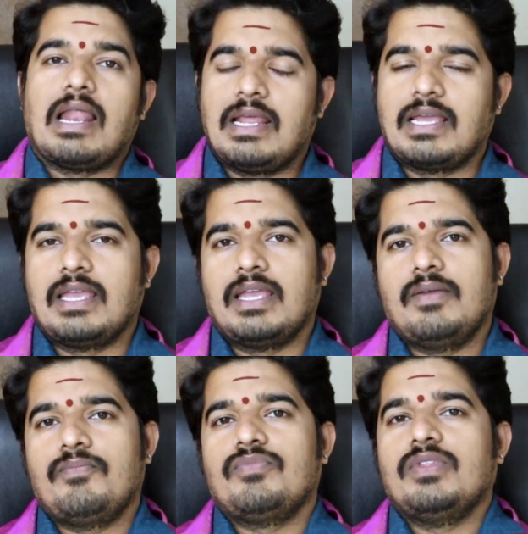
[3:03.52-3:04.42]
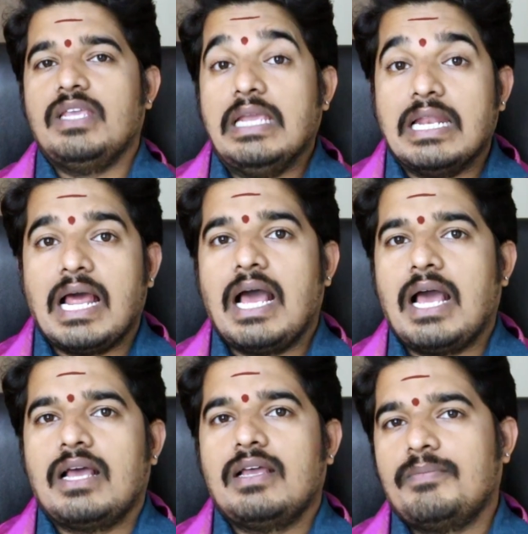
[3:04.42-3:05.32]
అలాగే ఇలా
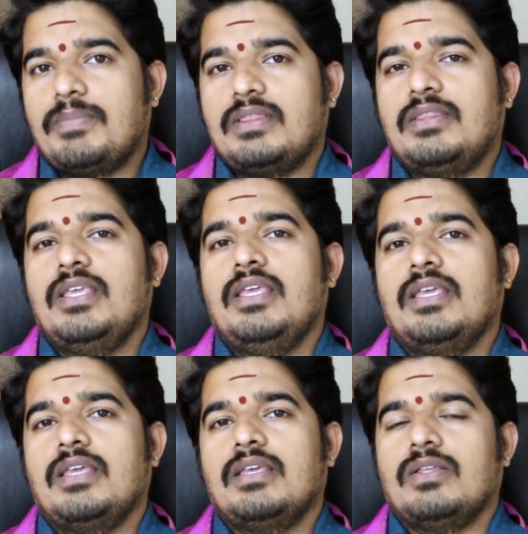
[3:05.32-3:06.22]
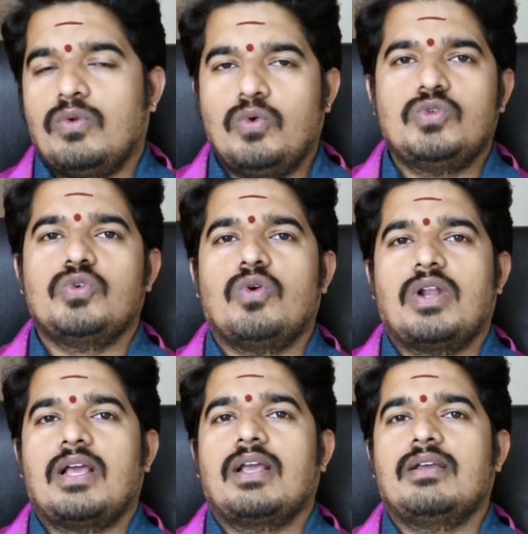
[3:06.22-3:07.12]
ప్రతి రోజు
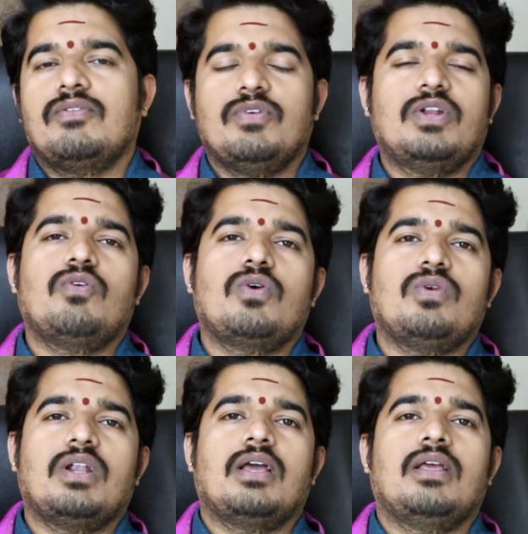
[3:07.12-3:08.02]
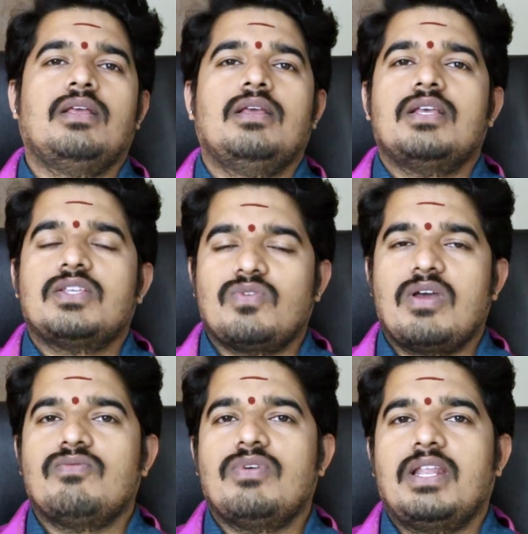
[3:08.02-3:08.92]
కూడా విడవకుండా
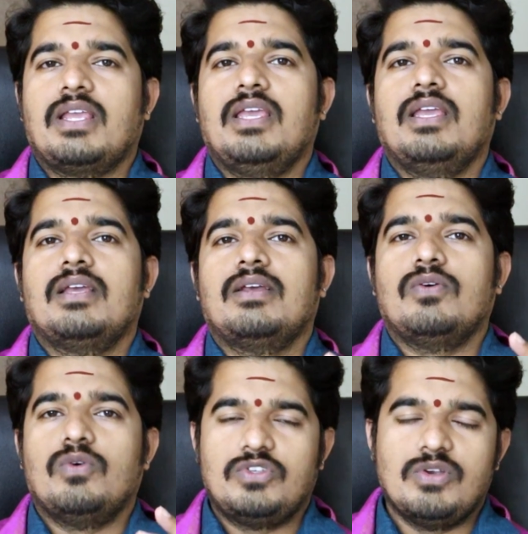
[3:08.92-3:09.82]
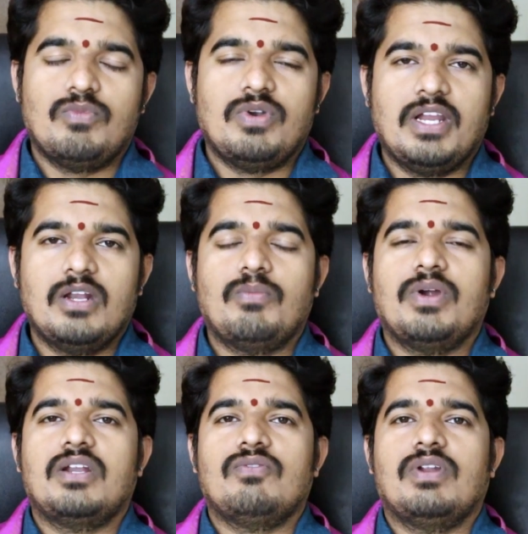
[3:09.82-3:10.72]
స్వామివారికి ఓ చెంబుడు నీళ్ళు
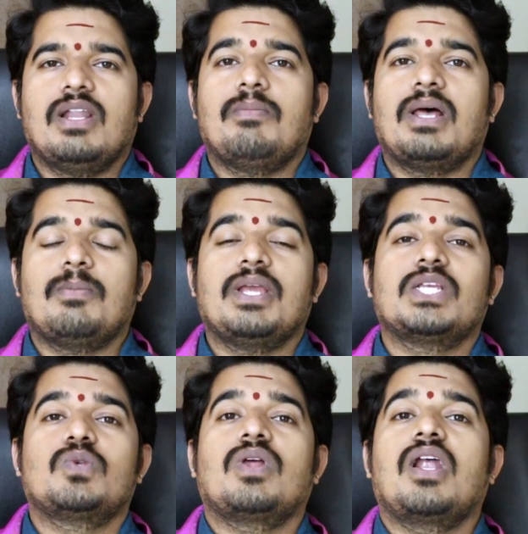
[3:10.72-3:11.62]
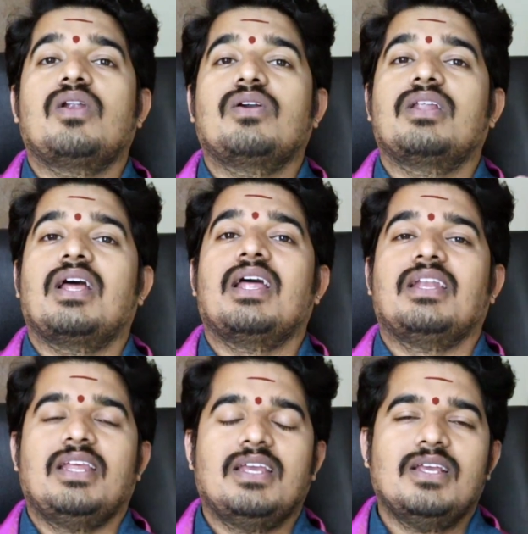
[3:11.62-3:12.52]
పోయటం వల్ల పరమేశ్వర
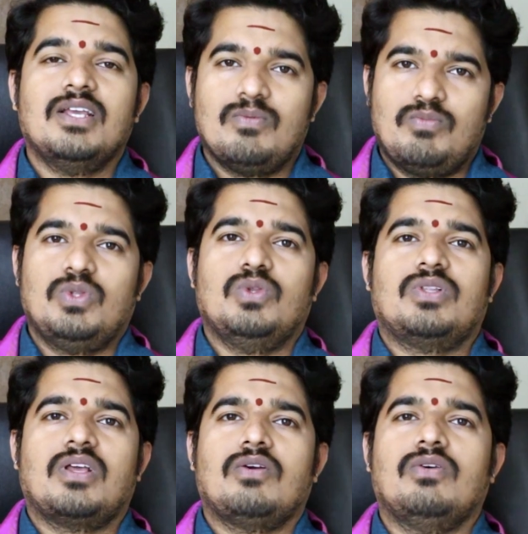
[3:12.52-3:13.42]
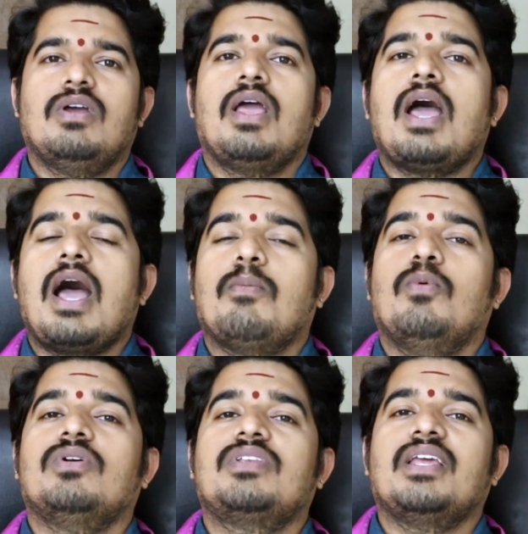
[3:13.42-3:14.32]
అనుగ్రహాన్ని పొందుతాం ఆ
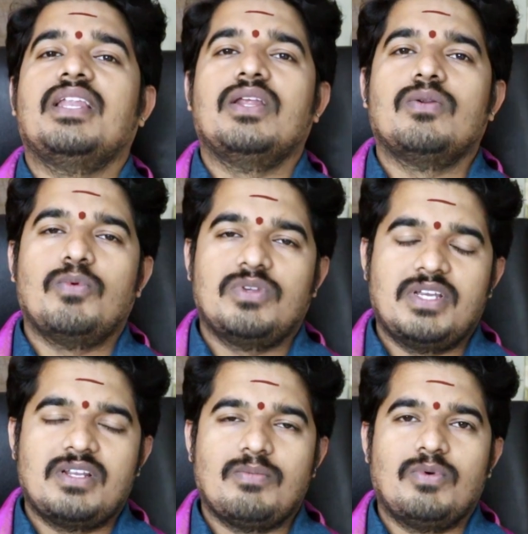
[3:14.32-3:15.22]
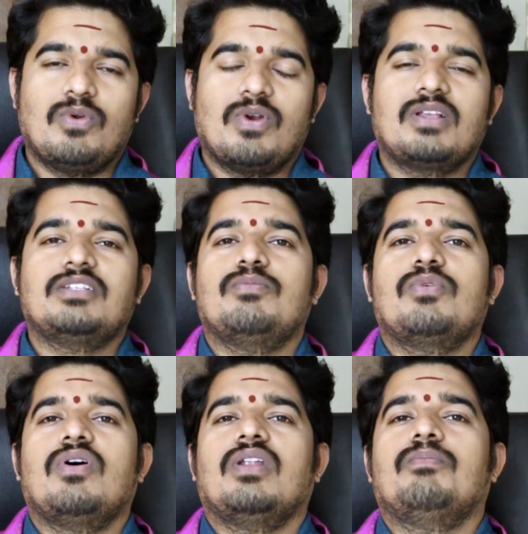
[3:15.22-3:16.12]
పోసే నీరు పోసేటప్పుడు కూడా
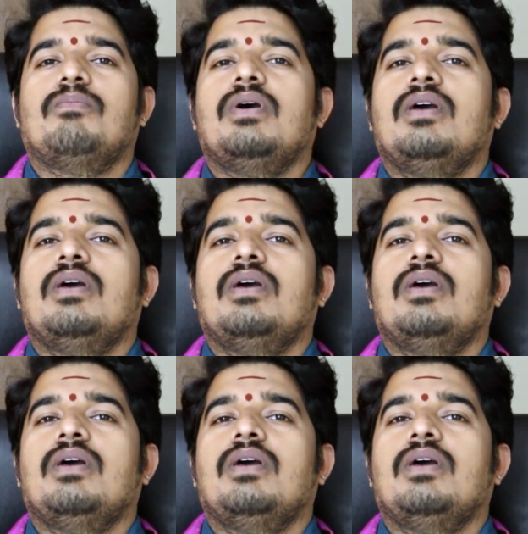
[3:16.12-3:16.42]
చెప్పుకోవాలి